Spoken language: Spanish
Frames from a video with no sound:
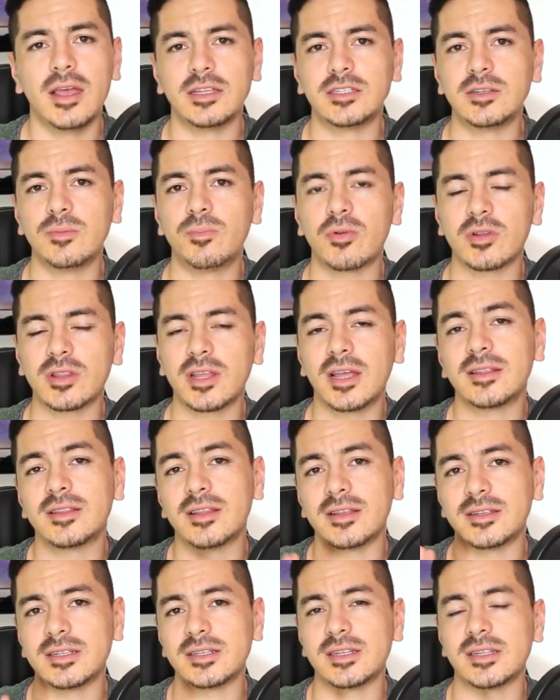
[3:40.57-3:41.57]
Es
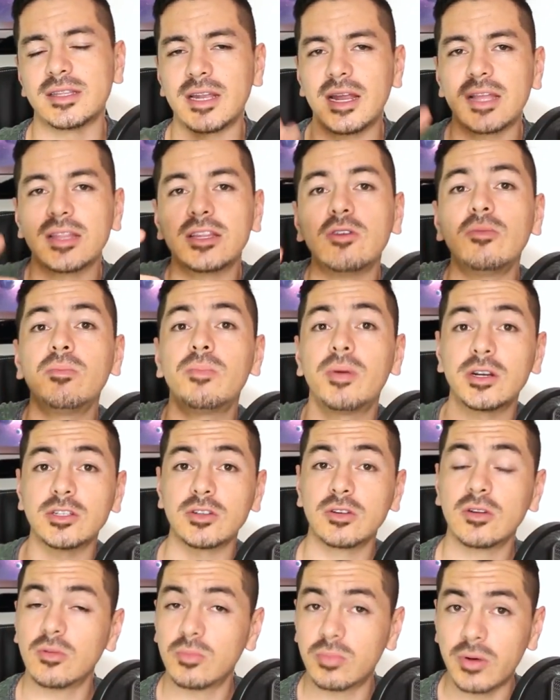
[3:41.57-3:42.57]
importante, si se trata de un
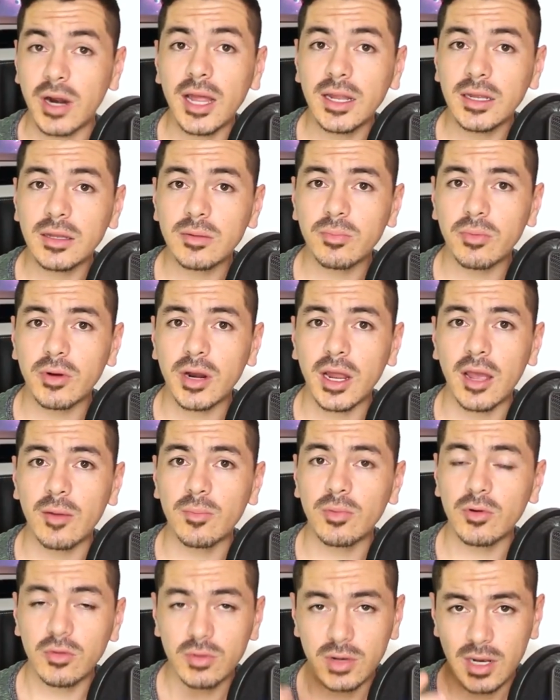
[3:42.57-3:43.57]
personal brand, por
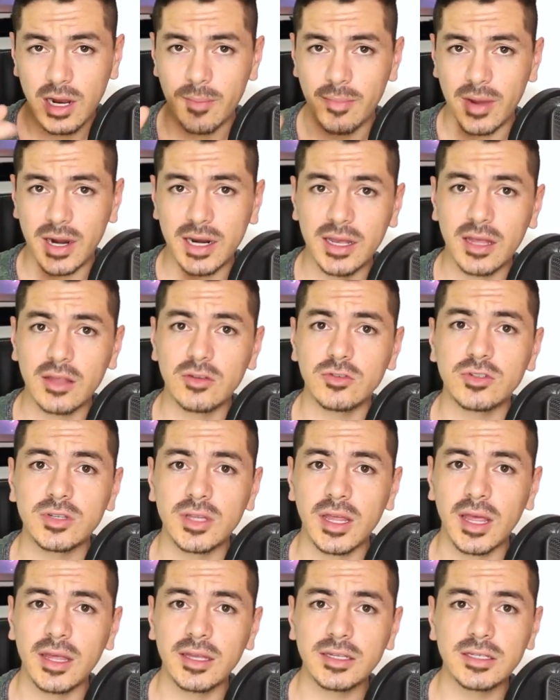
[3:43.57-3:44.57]
ejemplo, la marca de
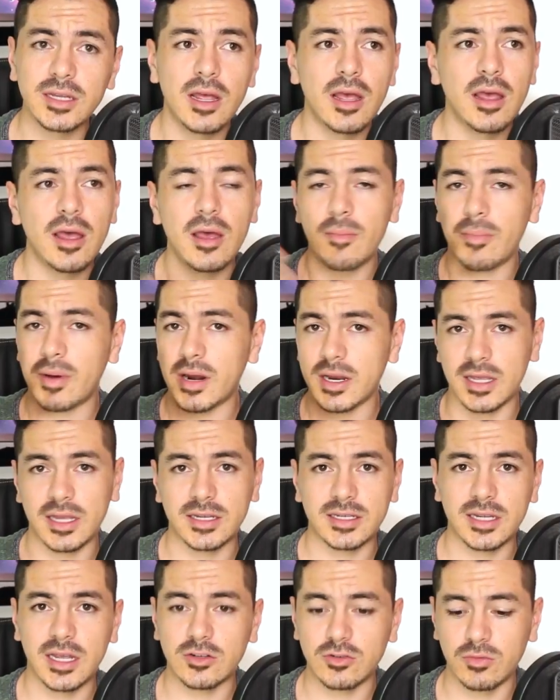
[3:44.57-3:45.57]
ustedes, para
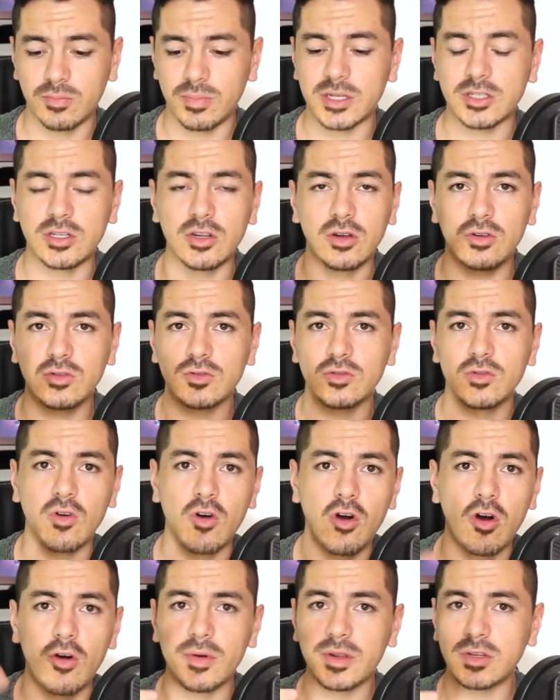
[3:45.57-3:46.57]
ya sea su pasión, su
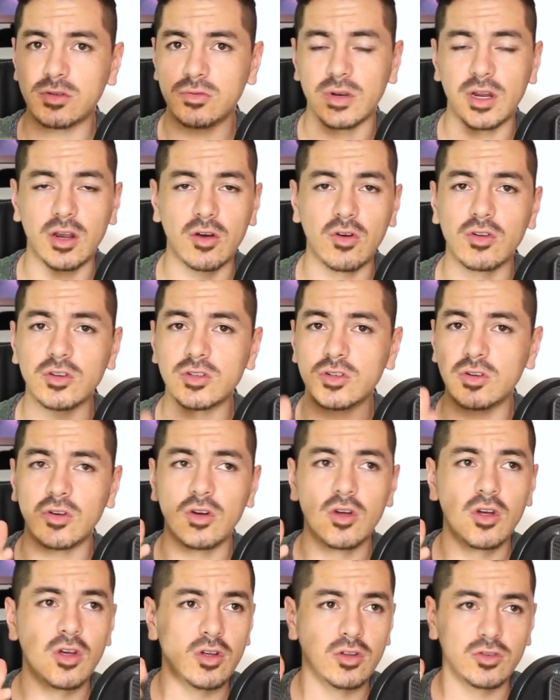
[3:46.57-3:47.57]
hobby, su
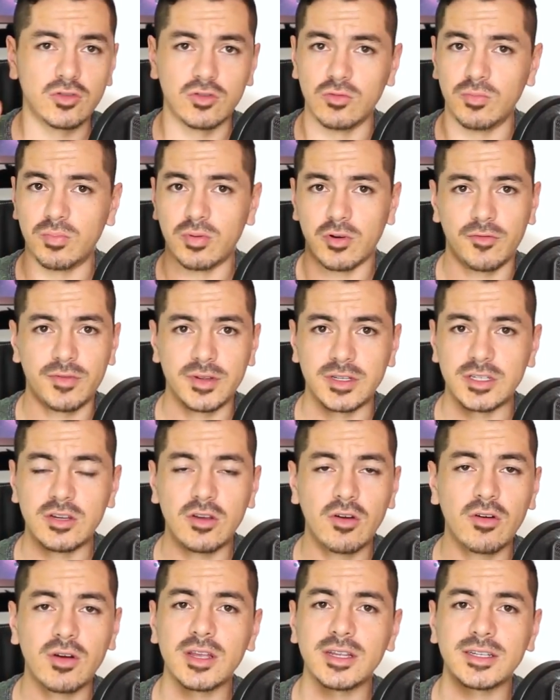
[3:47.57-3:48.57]
negocio, su
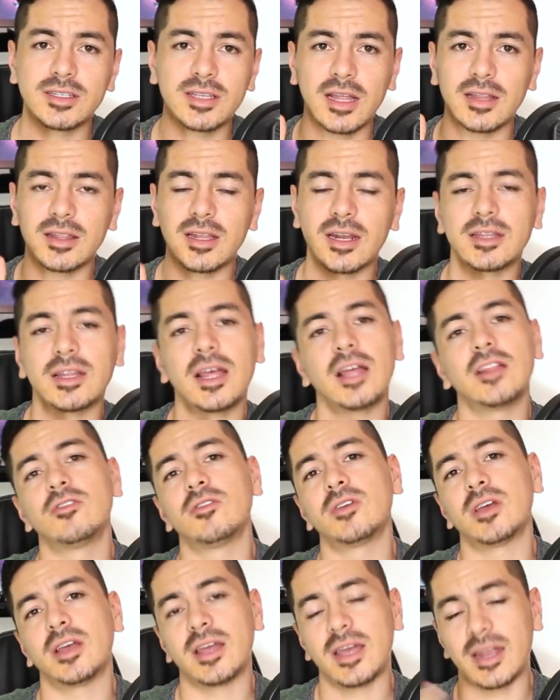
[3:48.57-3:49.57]
profesión que están
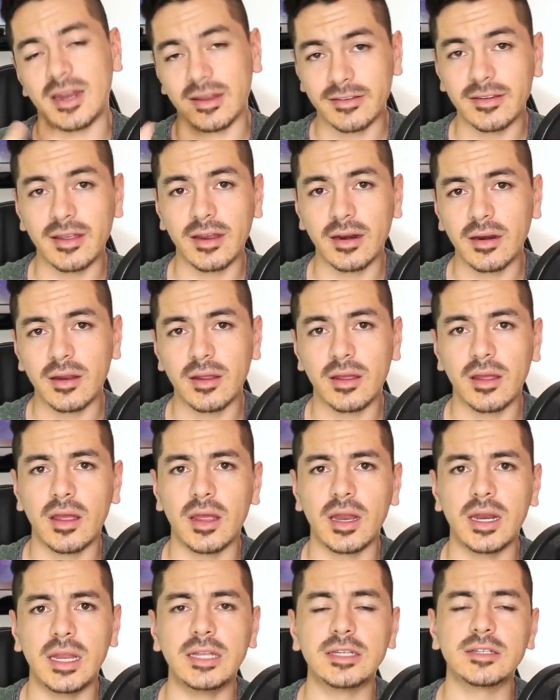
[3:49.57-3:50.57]
tratando de crecer
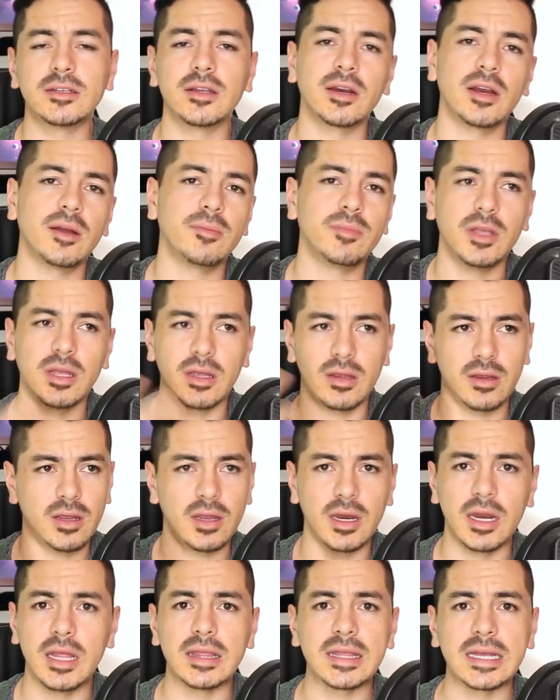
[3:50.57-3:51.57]
en Instagram y
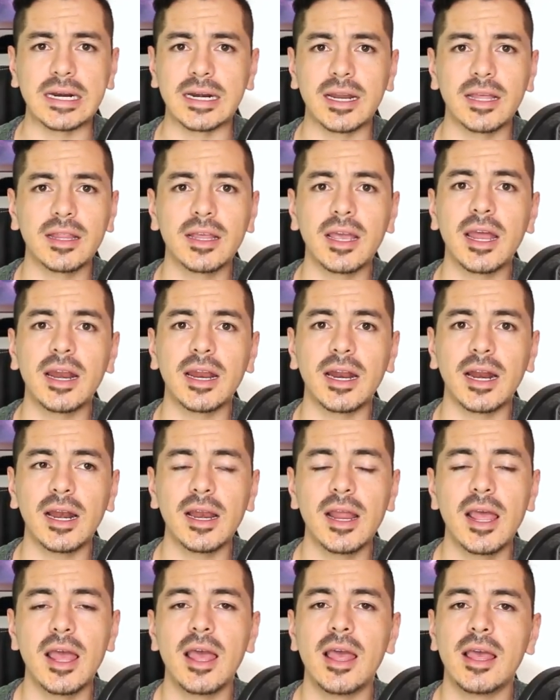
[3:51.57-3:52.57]
en Internet en
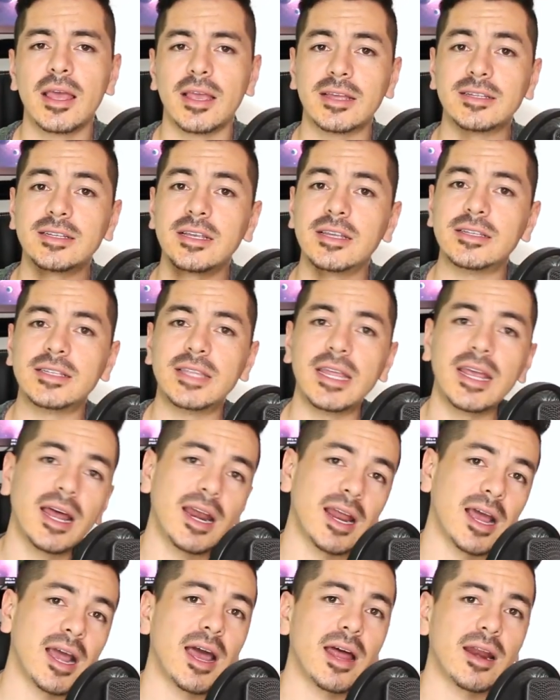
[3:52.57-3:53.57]
general, que se
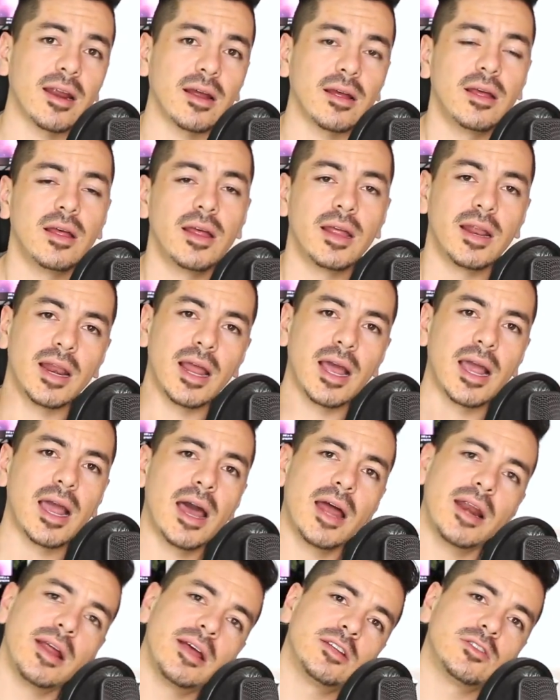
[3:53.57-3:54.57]
distinga la cara la
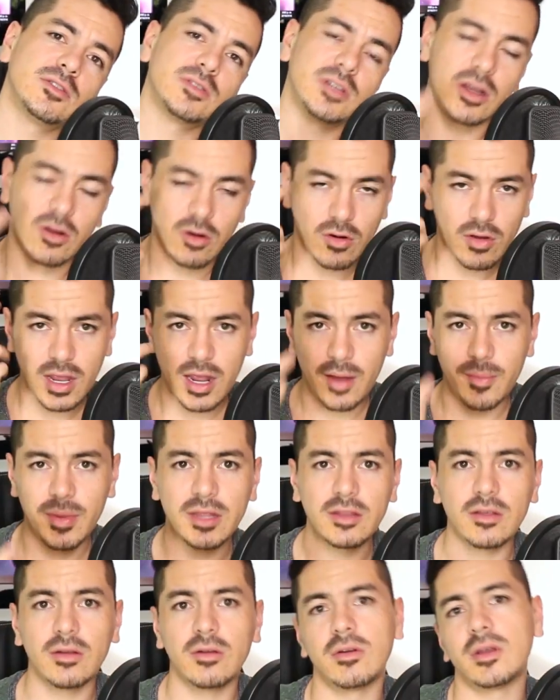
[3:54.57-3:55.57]
cara es
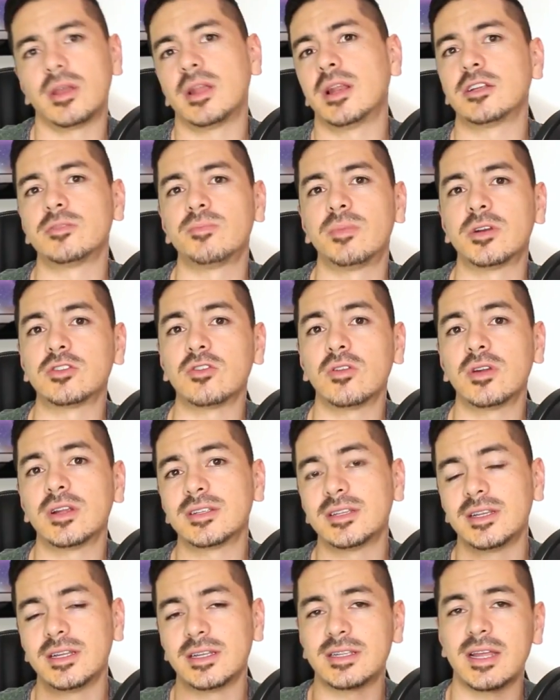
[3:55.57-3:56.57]
psicológicamente lo que las
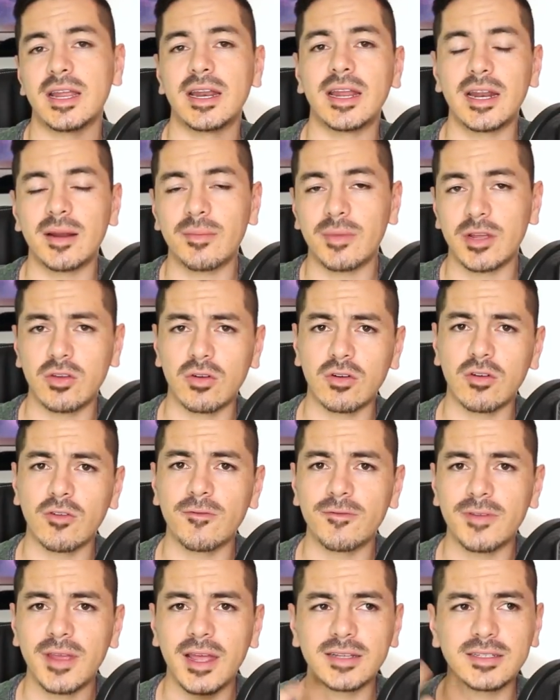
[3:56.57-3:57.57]
personas les genera mayor
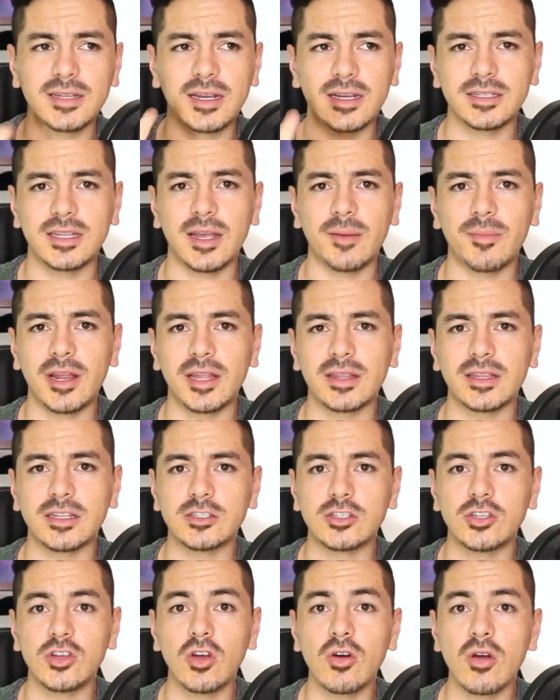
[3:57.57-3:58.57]
confianza, les llama la
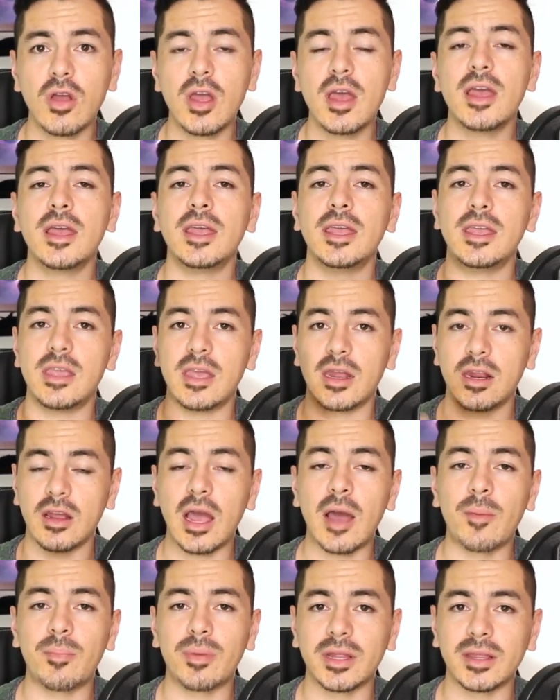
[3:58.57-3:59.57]
atención y
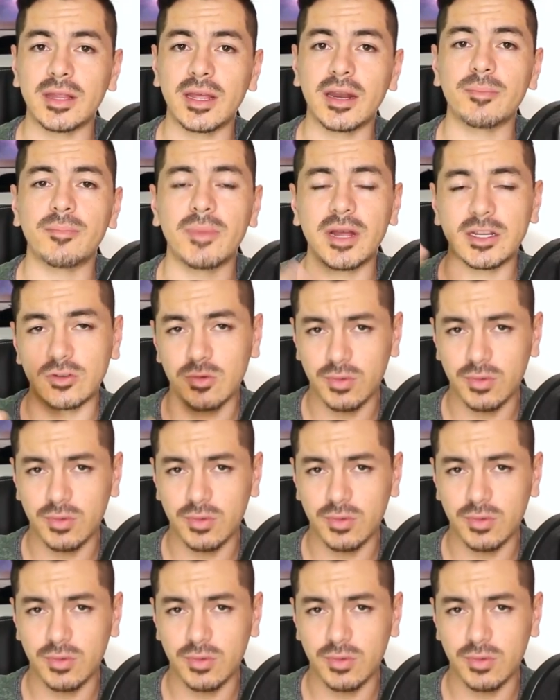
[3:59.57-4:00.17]
quieren aprender más